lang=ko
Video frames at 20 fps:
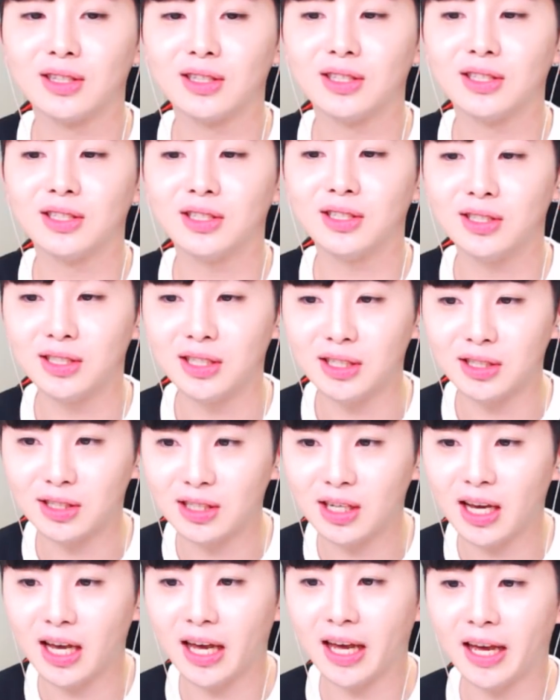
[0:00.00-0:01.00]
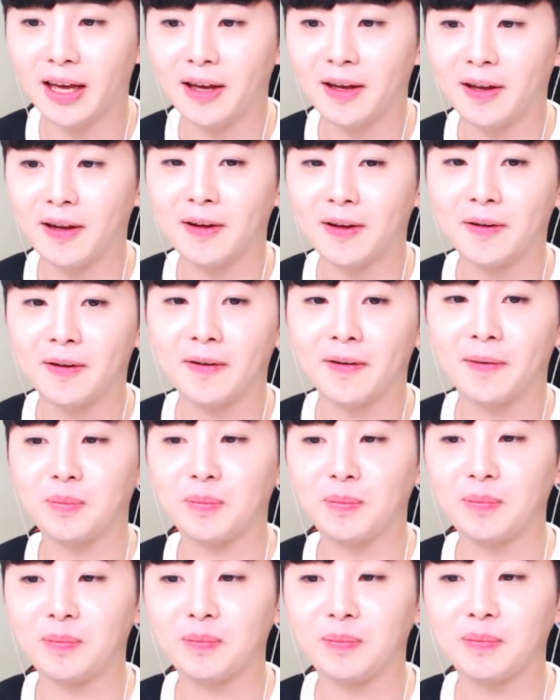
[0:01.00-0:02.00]
谢谢.
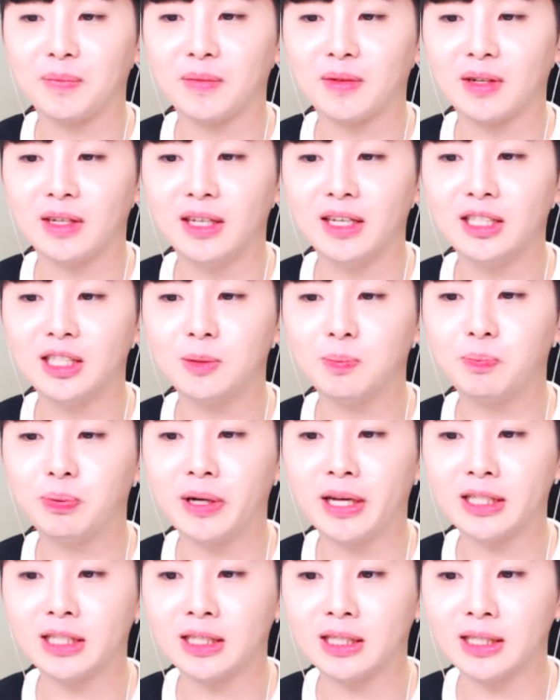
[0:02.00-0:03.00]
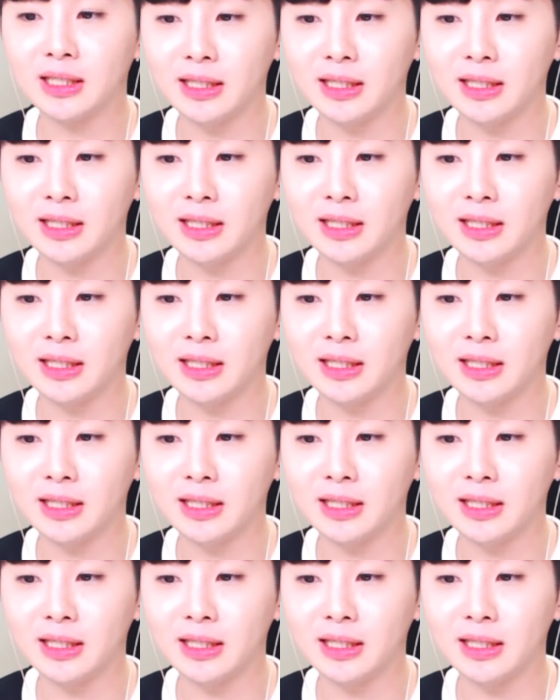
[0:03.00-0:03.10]
음, 익스프레스?